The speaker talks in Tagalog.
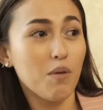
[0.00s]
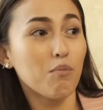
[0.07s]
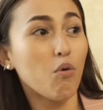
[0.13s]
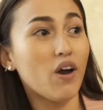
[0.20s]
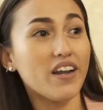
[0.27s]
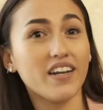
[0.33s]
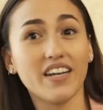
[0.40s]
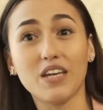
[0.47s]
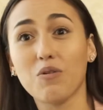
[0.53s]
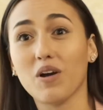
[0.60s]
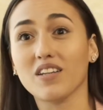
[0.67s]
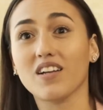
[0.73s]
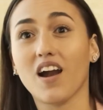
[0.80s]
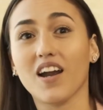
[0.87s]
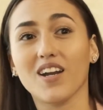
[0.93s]
Buwan ni
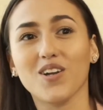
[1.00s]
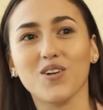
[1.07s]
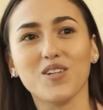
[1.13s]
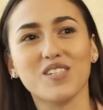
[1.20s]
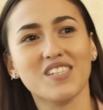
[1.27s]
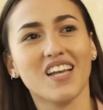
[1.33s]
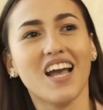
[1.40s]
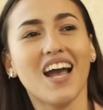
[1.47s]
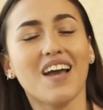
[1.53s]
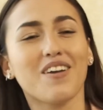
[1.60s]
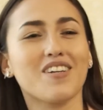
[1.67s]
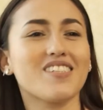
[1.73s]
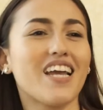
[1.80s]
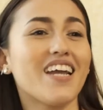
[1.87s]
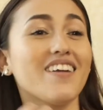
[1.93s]
Juan Carlos.
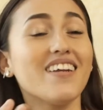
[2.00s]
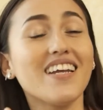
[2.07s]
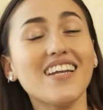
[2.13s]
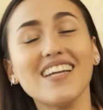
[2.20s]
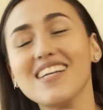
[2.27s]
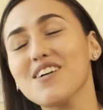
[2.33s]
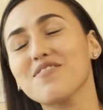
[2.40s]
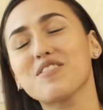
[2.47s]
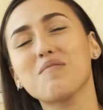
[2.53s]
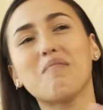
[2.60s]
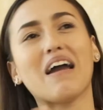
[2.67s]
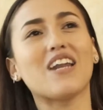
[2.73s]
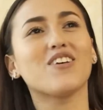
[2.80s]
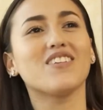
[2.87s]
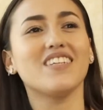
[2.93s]
Because I really love the
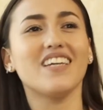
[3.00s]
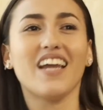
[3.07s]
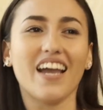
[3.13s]
melody.